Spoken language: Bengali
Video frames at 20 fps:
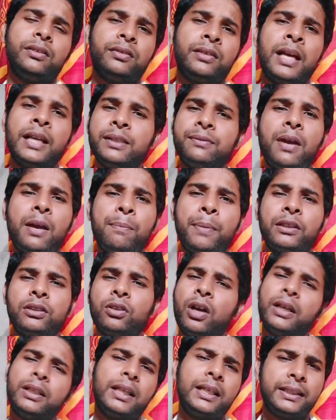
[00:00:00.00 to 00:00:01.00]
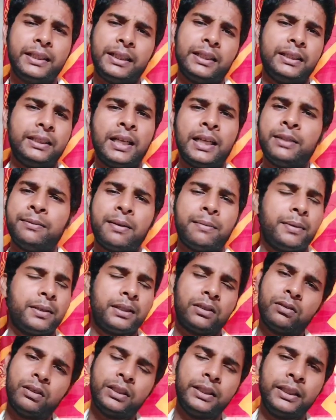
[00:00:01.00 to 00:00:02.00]
নাইনটি ফাইভ পার্সেন্ট হয় তাহলে ঠিক আছে নাইনটি ফাইভ
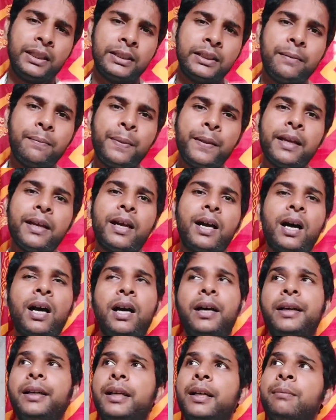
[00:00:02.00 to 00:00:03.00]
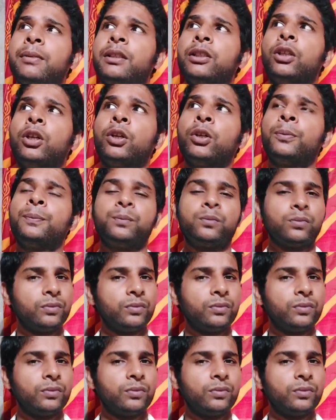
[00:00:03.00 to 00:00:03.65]
পার্সেন্ট হলে ঠিক আছে আর এমনিতে ধরো